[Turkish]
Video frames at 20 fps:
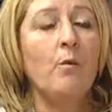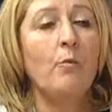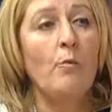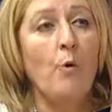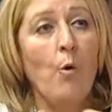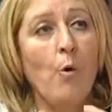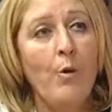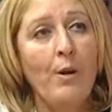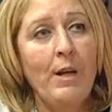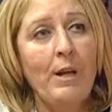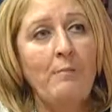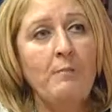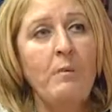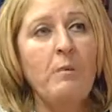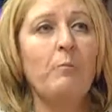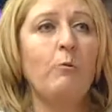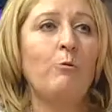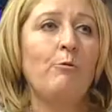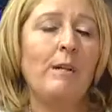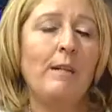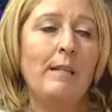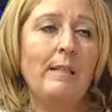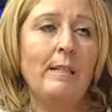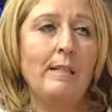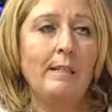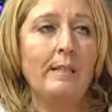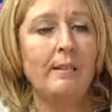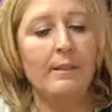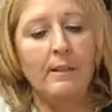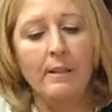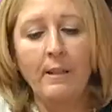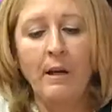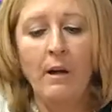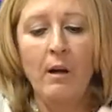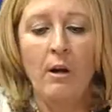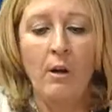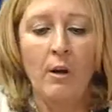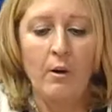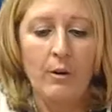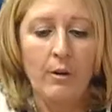öğrenme modellerini,
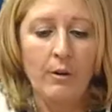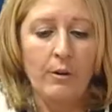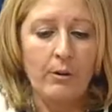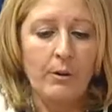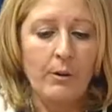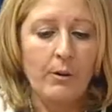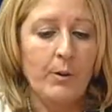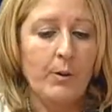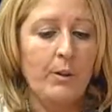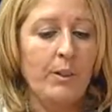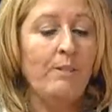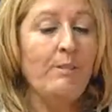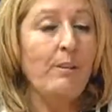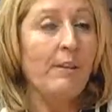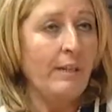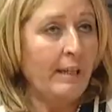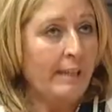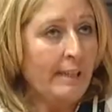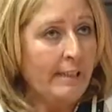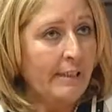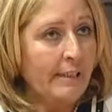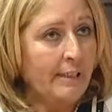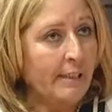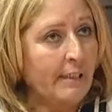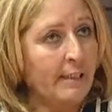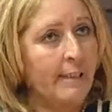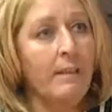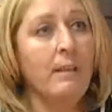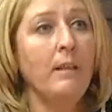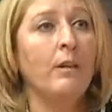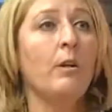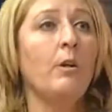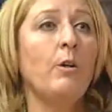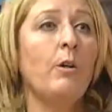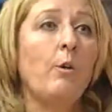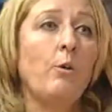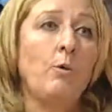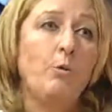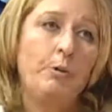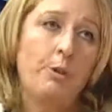e, yeteneklerini e,
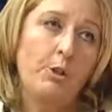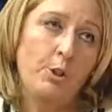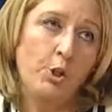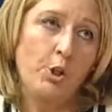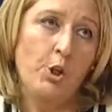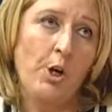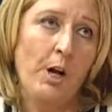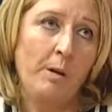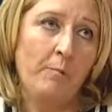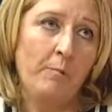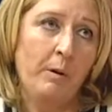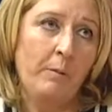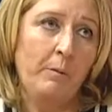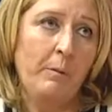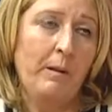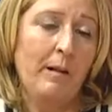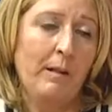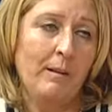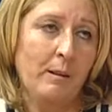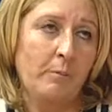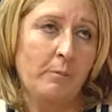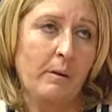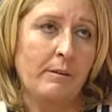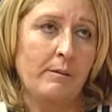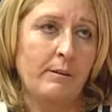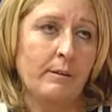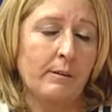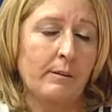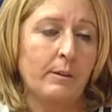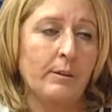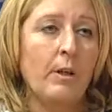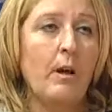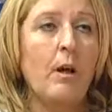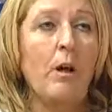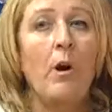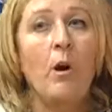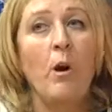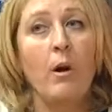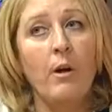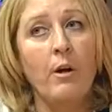ortaya çıkarmayı planlamaktadır.
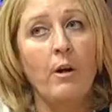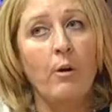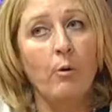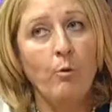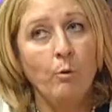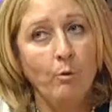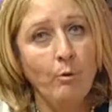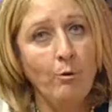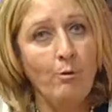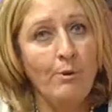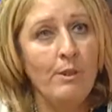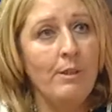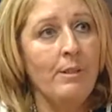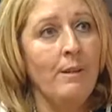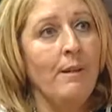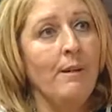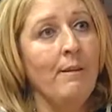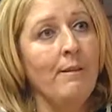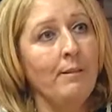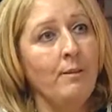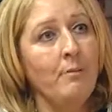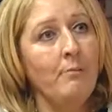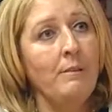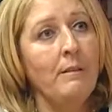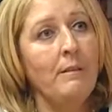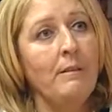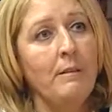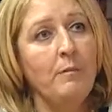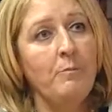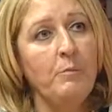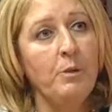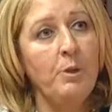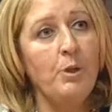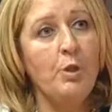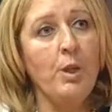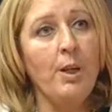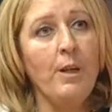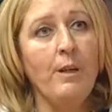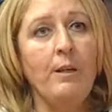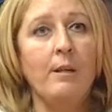Ee, okul öncesi eğitim dediğimiz
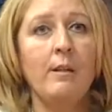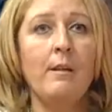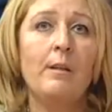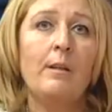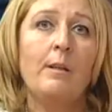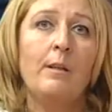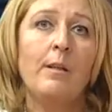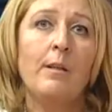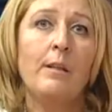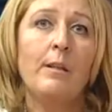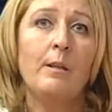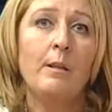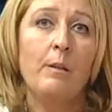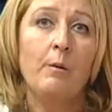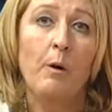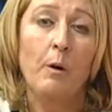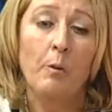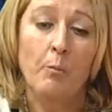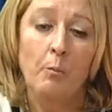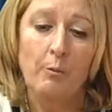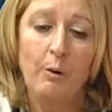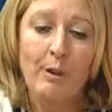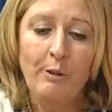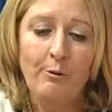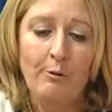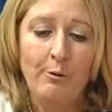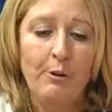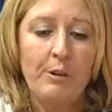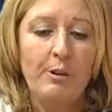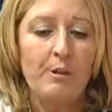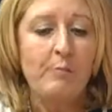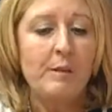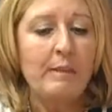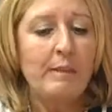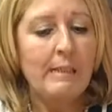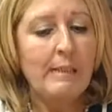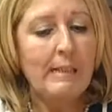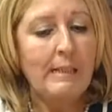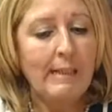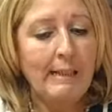şey e, ilk öğretimi
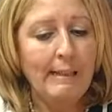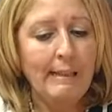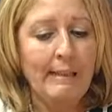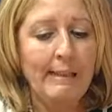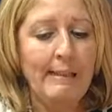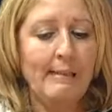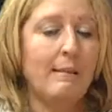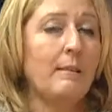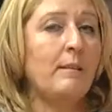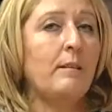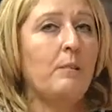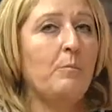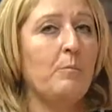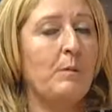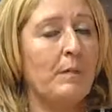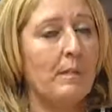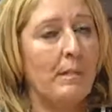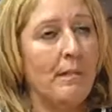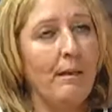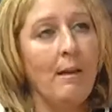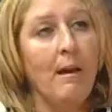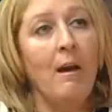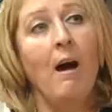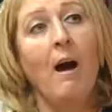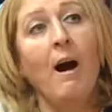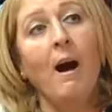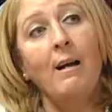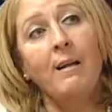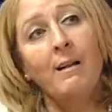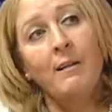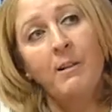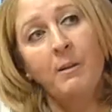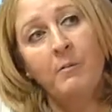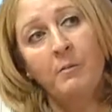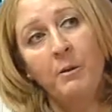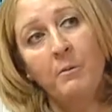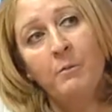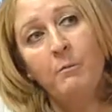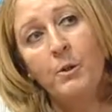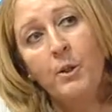hazırlarken dediğimizde
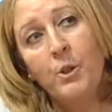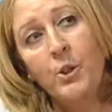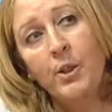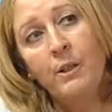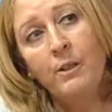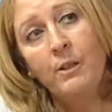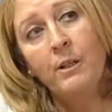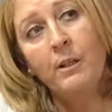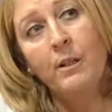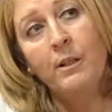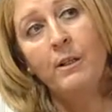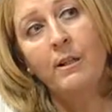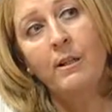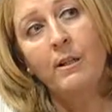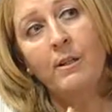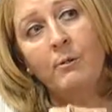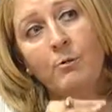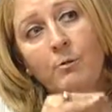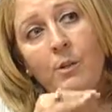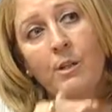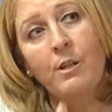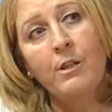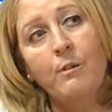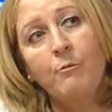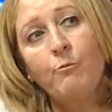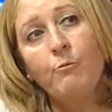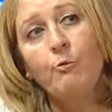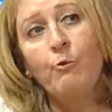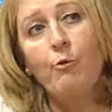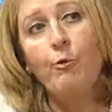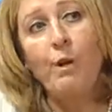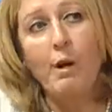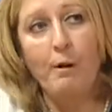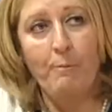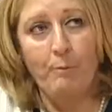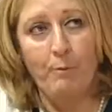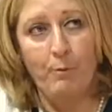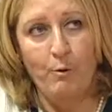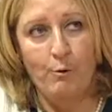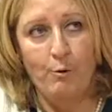akademik başarı e, üzerine vurgu
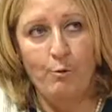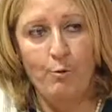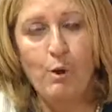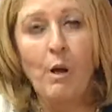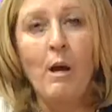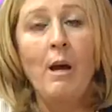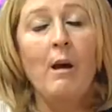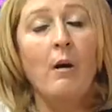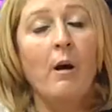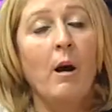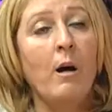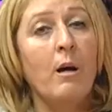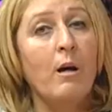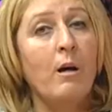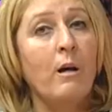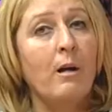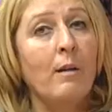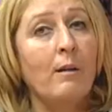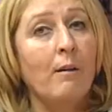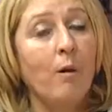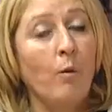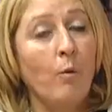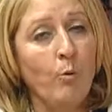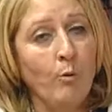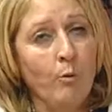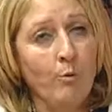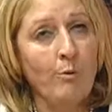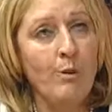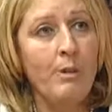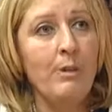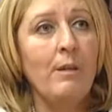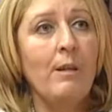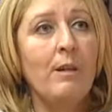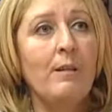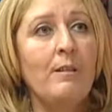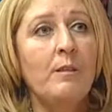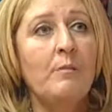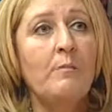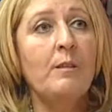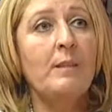yapmıyoruz. Ee, okul öncesi
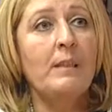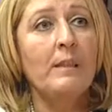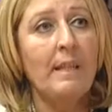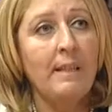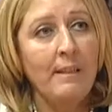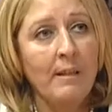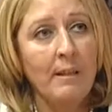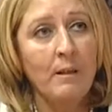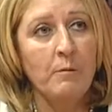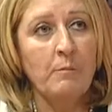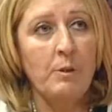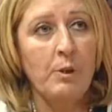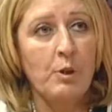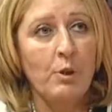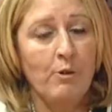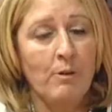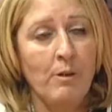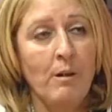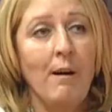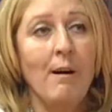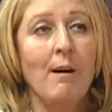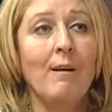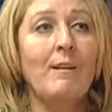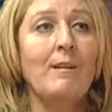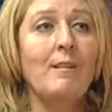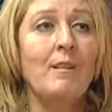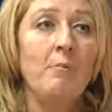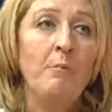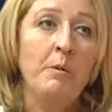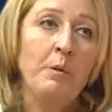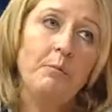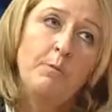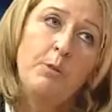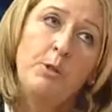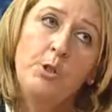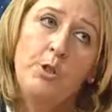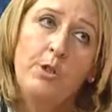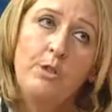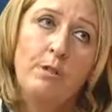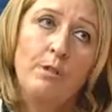eğitimin genel amacında akademik
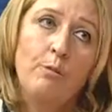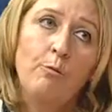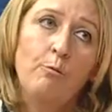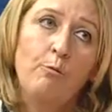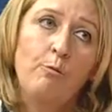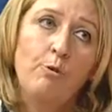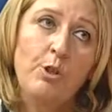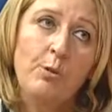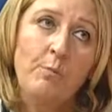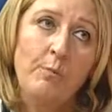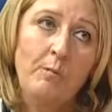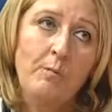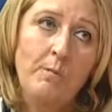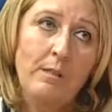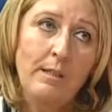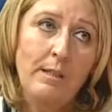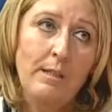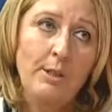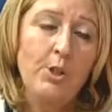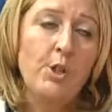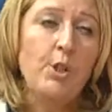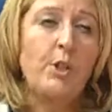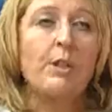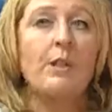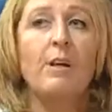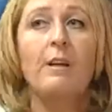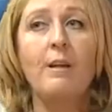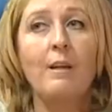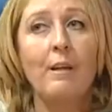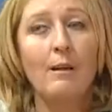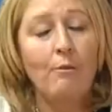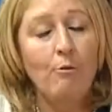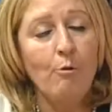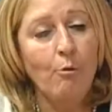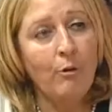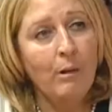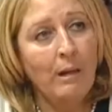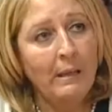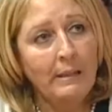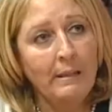başarının oluşabilmesi için gerekli
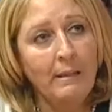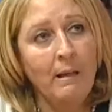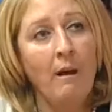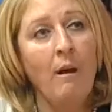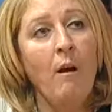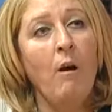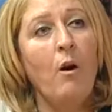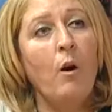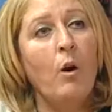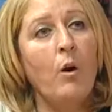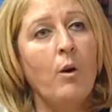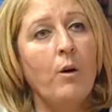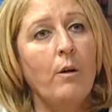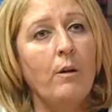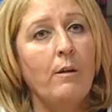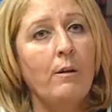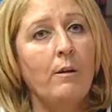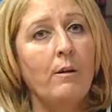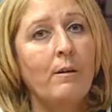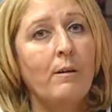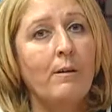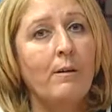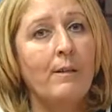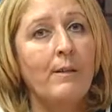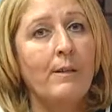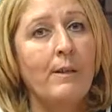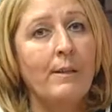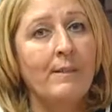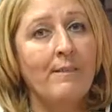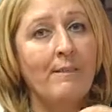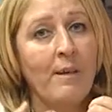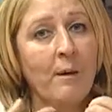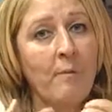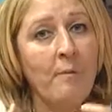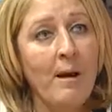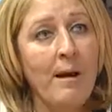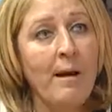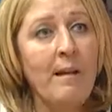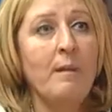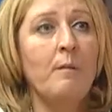olan e,
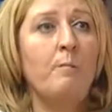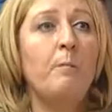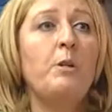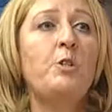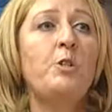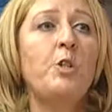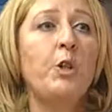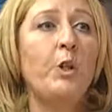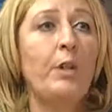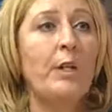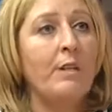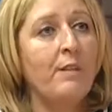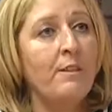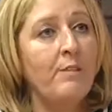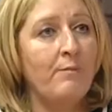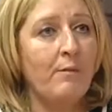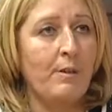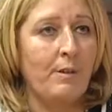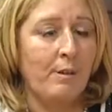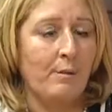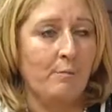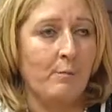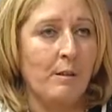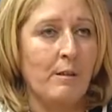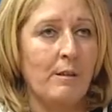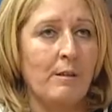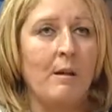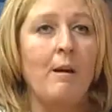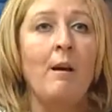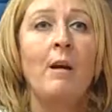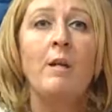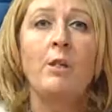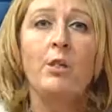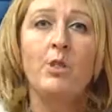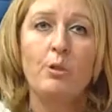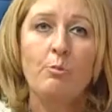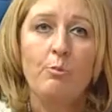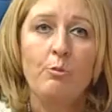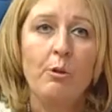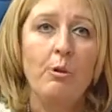temel becerilerin verilmesi.
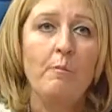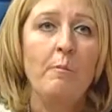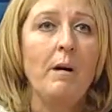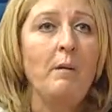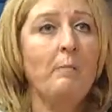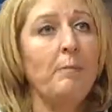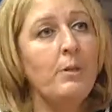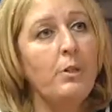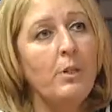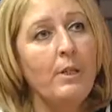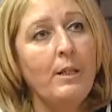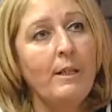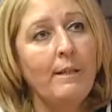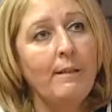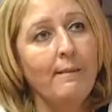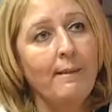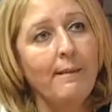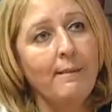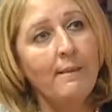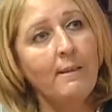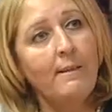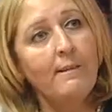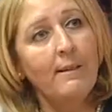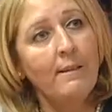İşte bu temel beceriler derken